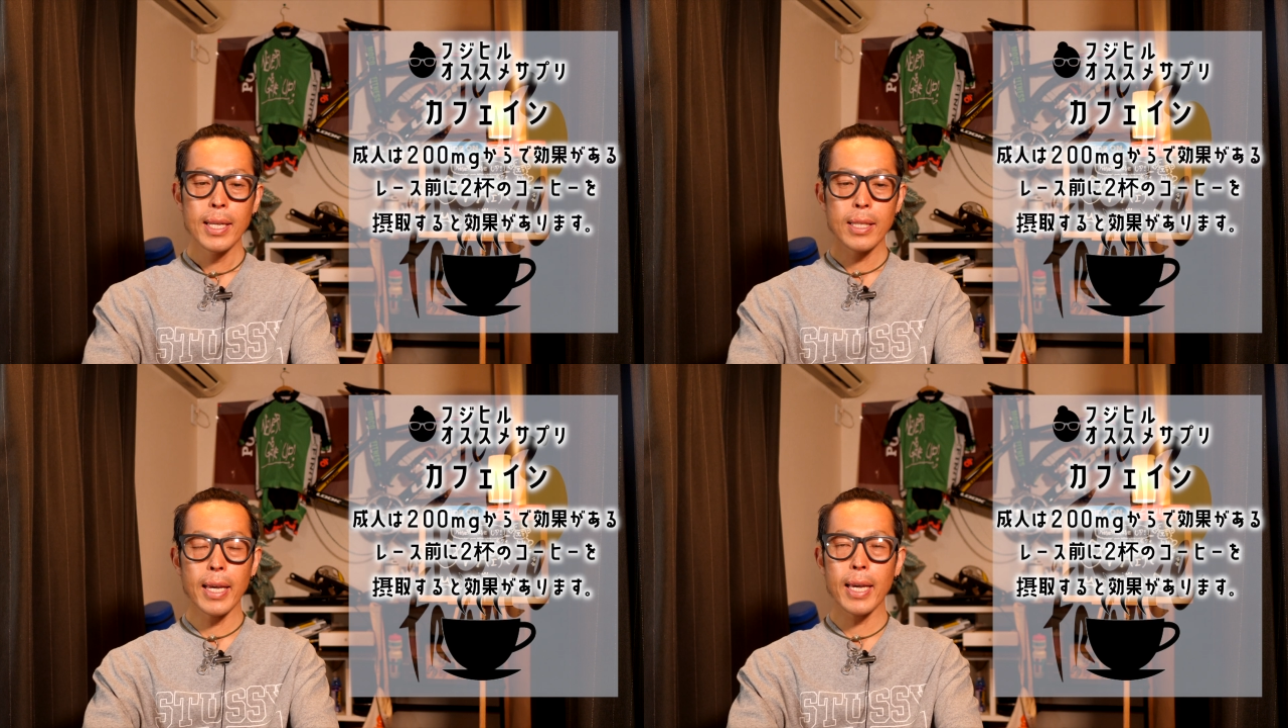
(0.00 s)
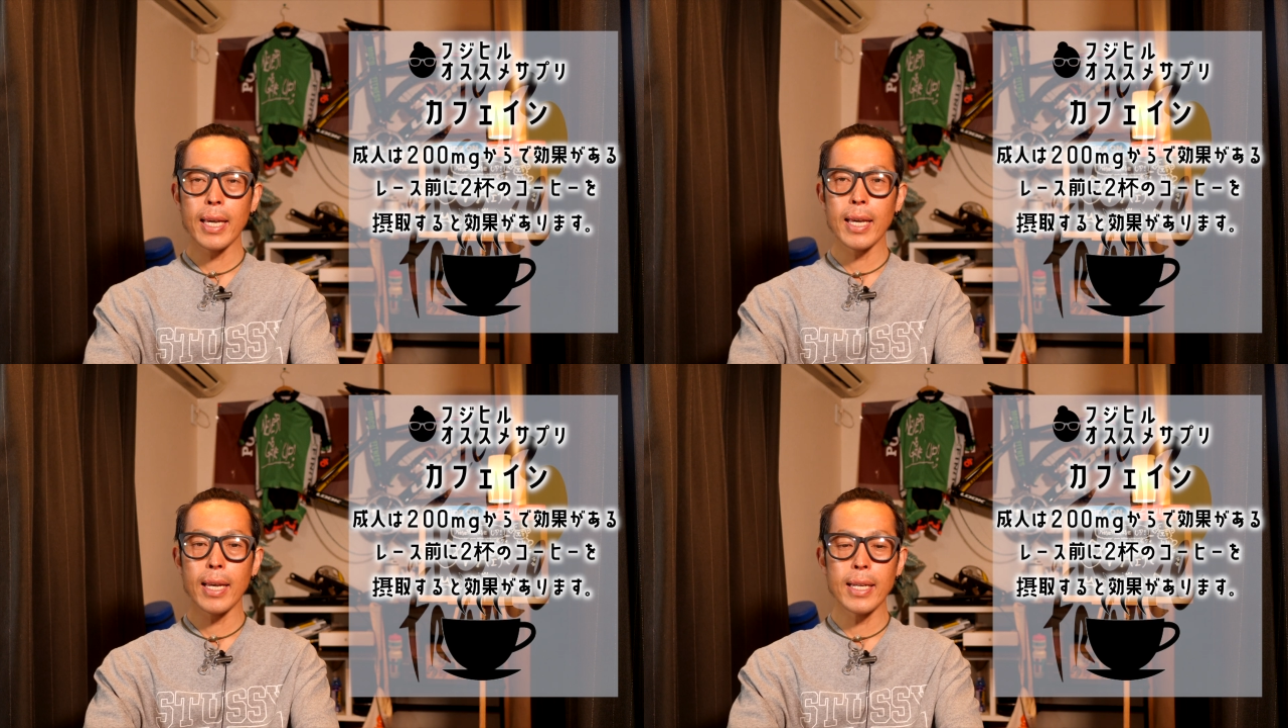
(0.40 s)

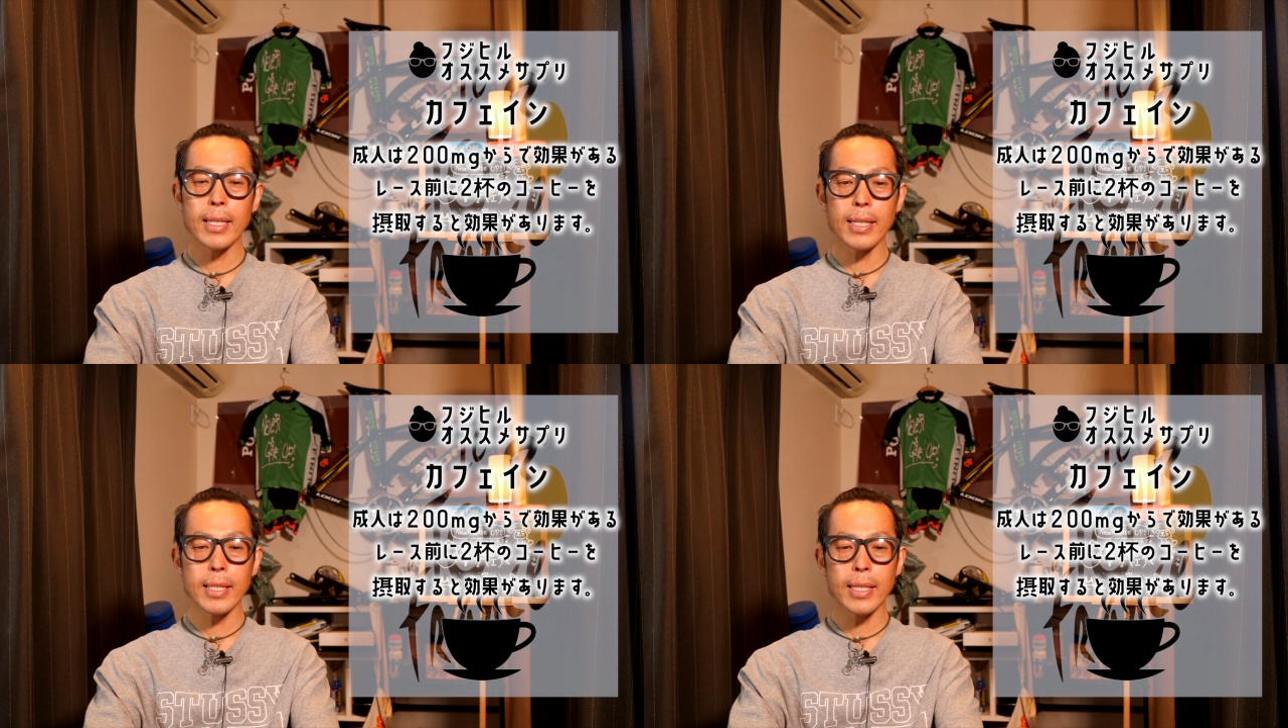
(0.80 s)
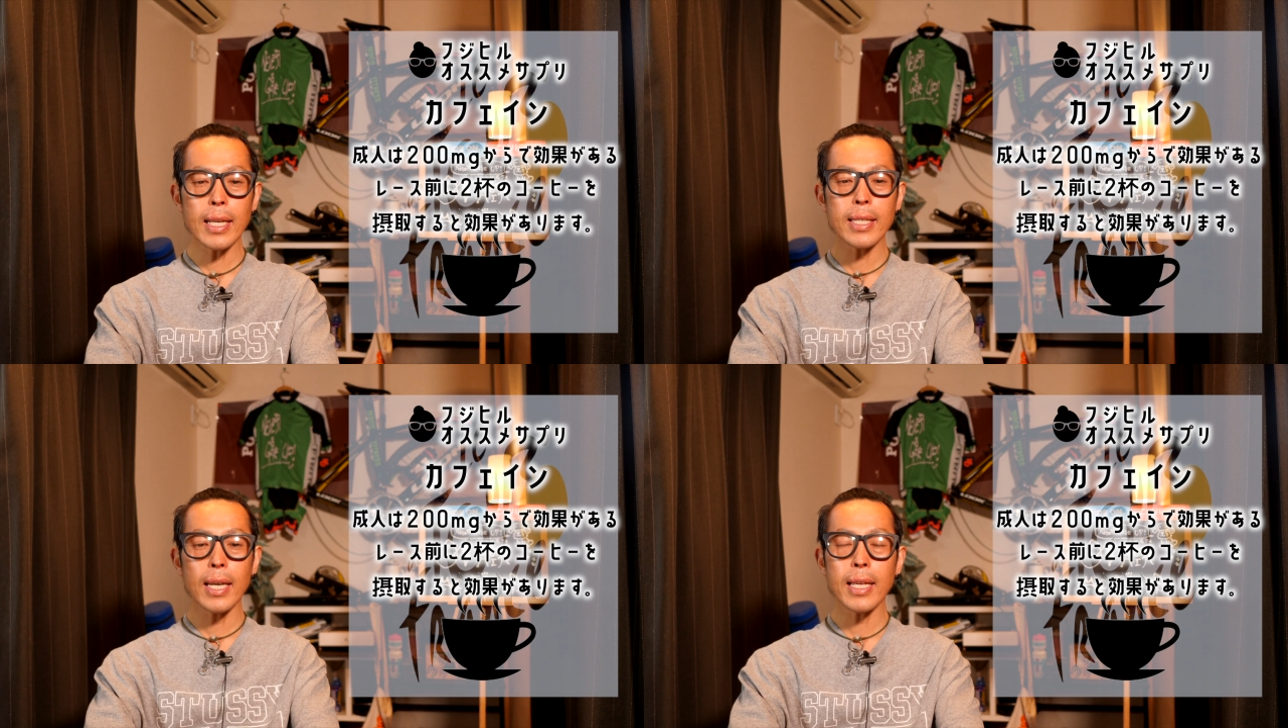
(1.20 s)
で、
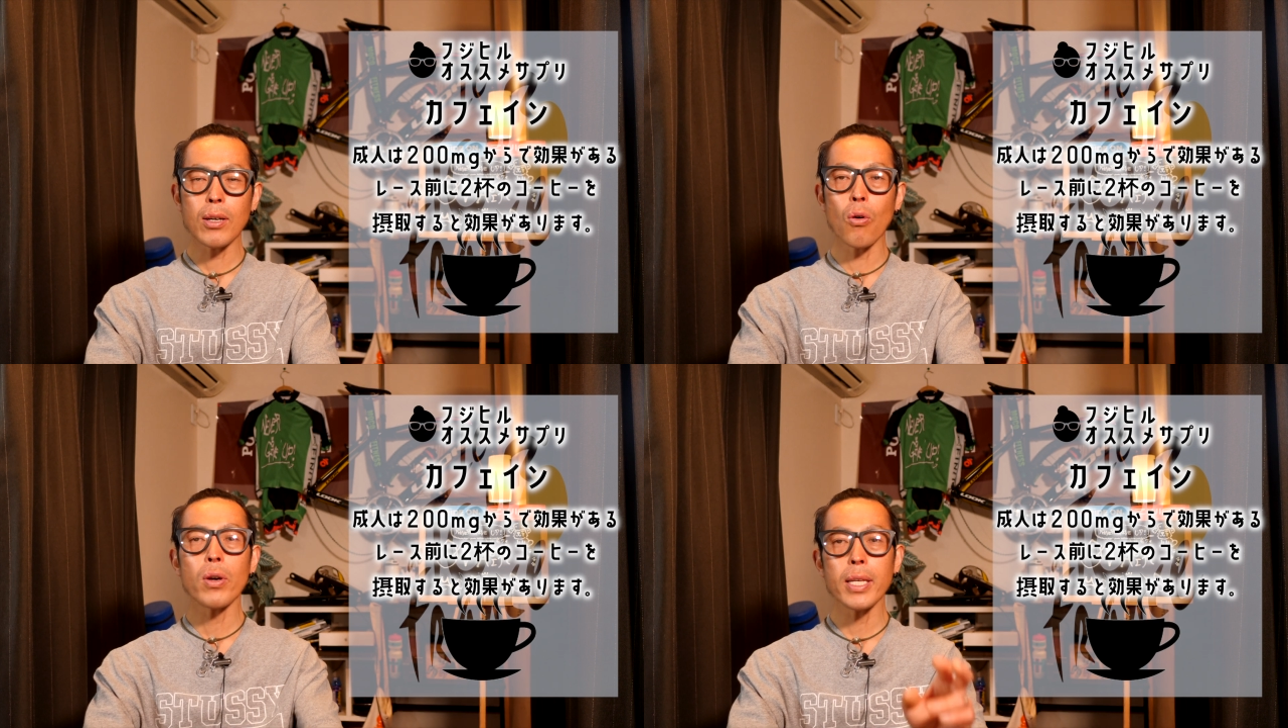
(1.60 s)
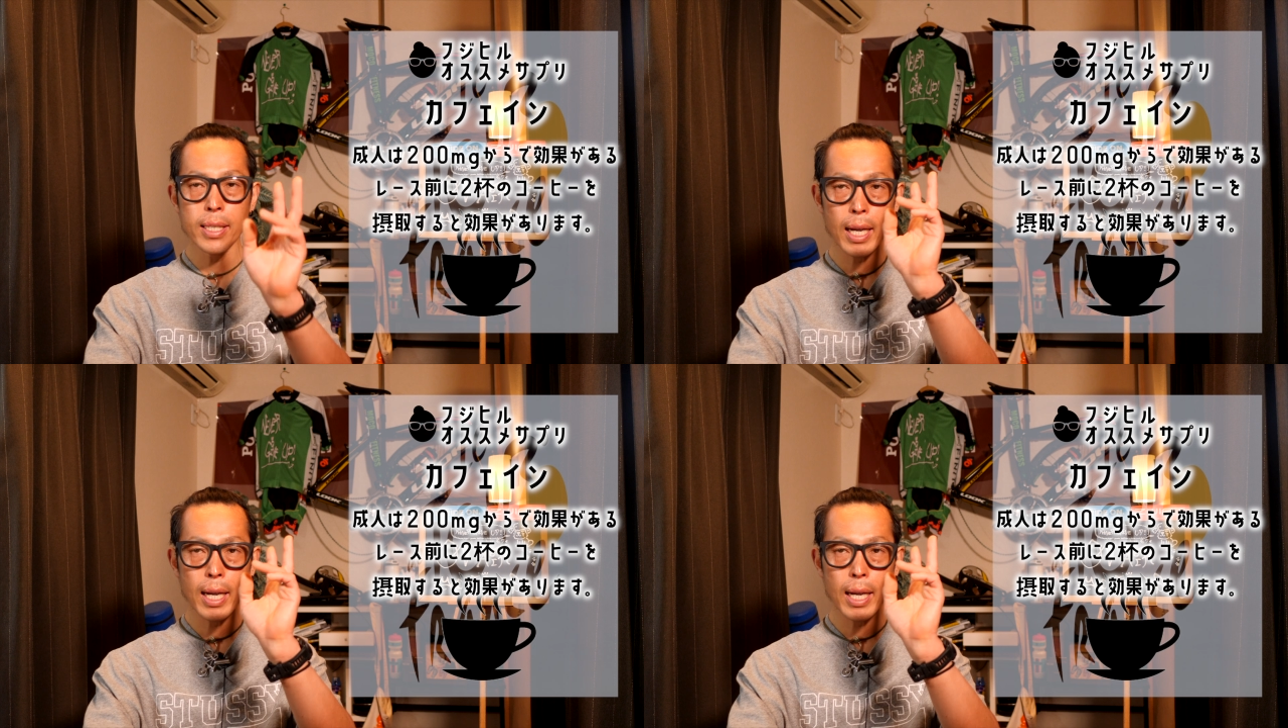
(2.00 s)
だいたいね、コーヒー